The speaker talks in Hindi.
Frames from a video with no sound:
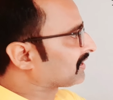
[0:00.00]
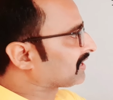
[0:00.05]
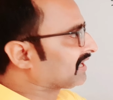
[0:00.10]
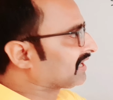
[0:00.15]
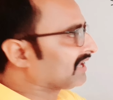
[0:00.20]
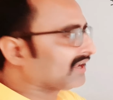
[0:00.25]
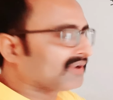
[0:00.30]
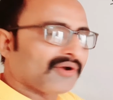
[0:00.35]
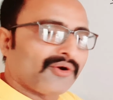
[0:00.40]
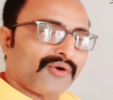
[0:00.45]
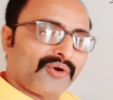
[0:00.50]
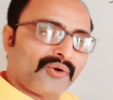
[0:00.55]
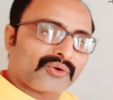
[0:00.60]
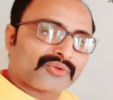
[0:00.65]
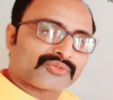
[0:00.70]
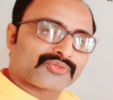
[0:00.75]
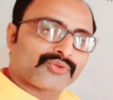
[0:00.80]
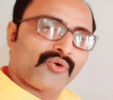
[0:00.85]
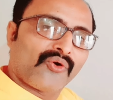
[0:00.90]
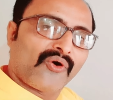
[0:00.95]
एक और
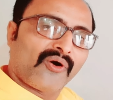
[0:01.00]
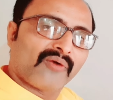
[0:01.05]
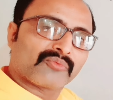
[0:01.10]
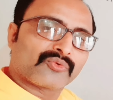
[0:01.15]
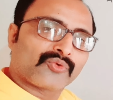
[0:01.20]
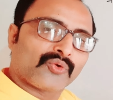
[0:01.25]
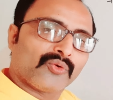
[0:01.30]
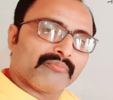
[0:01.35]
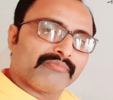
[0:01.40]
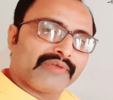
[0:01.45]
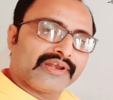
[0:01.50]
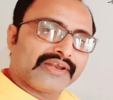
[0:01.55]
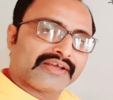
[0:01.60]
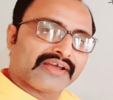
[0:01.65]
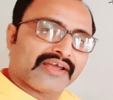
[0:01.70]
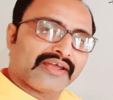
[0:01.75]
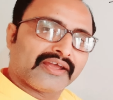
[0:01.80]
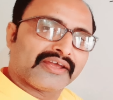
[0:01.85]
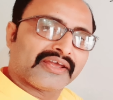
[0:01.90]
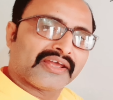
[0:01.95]
दो हमको मिल
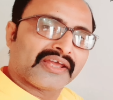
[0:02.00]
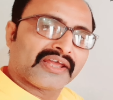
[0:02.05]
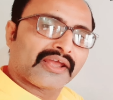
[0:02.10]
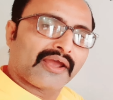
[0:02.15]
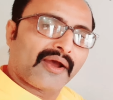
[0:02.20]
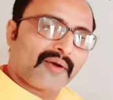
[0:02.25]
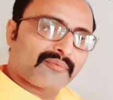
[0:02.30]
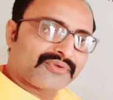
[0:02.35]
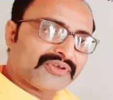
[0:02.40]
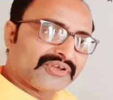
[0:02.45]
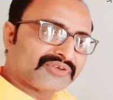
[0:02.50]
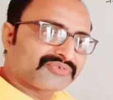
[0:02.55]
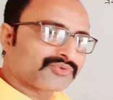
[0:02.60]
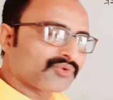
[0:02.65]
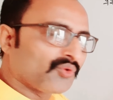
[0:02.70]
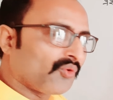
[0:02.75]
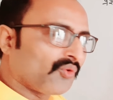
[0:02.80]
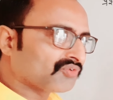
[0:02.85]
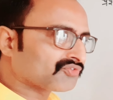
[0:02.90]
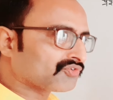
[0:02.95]
गए हैं अब
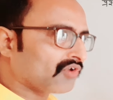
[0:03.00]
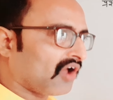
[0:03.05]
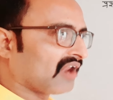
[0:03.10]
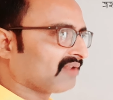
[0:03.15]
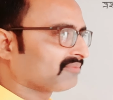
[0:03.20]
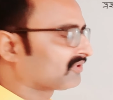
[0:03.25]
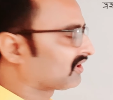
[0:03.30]
इसको सॉल्व